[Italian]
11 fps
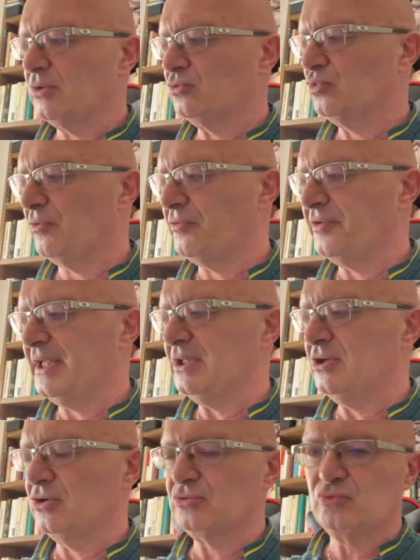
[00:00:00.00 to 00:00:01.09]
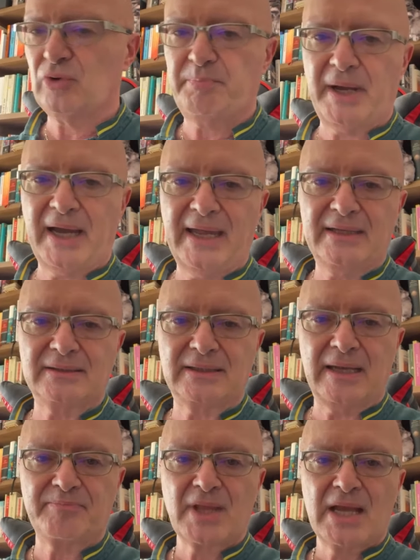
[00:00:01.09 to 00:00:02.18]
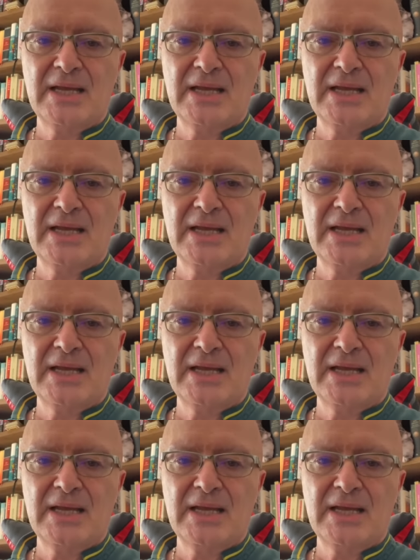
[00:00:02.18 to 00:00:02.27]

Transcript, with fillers: un tuo figlio, un tuo parente,